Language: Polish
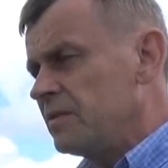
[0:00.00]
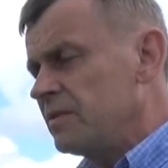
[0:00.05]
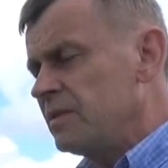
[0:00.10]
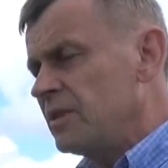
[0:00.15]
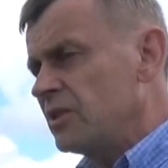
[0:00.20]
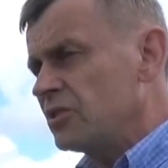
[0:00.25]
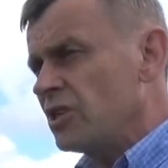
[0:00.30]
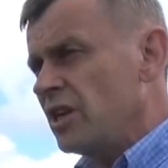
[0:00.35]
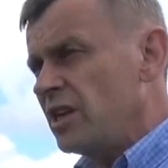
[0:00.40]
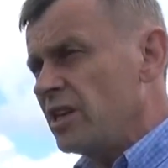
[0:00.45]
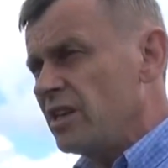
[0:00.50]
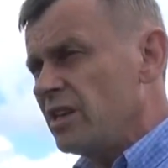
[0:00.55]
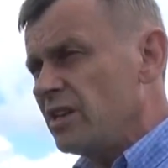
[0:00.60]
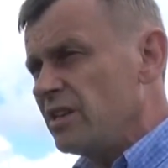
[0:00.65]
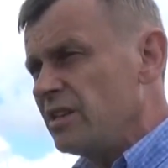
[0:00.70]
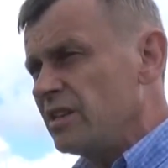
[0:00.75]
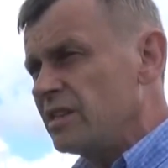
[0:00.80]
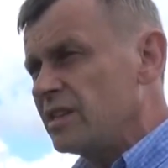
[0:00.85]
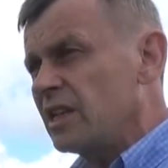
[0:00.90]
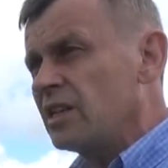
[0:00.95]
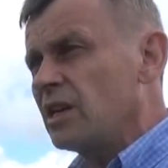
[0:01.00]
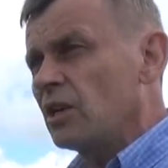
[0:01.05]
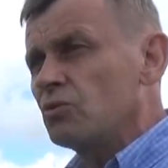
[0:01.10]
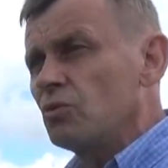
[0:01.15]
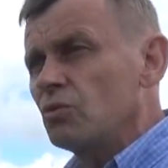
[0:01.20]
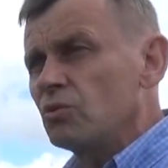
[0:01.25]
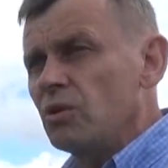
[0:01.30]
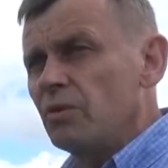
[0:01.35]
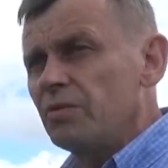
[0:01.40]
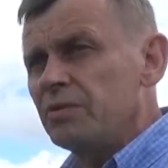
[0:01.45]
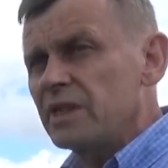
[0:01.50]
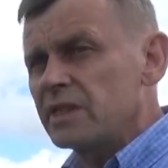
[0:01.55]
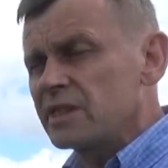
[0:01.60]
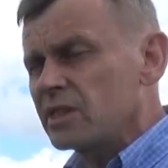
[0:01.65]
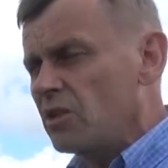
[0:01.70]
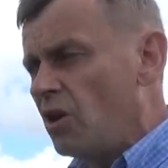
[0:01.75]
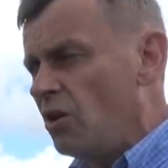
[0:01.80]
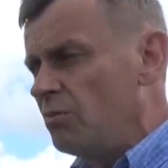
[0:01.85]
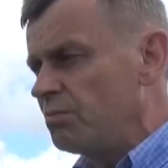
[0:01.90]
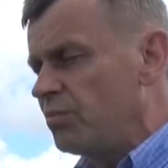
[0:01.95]
jeżeli tych gatunków
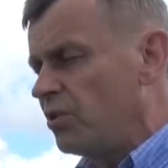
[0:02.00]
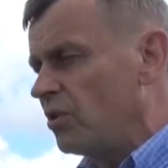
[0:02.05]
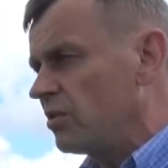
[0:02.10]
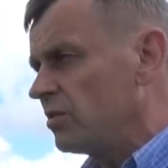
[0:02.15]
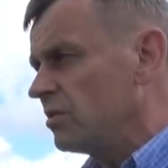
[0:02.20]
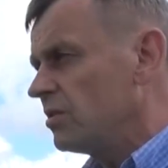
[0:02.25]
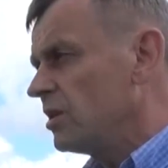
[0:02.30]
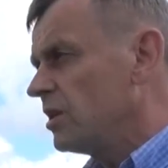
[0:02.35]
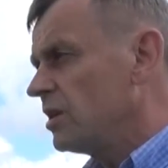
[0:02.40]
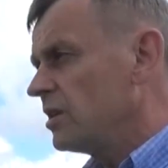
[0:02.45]
jest kompo,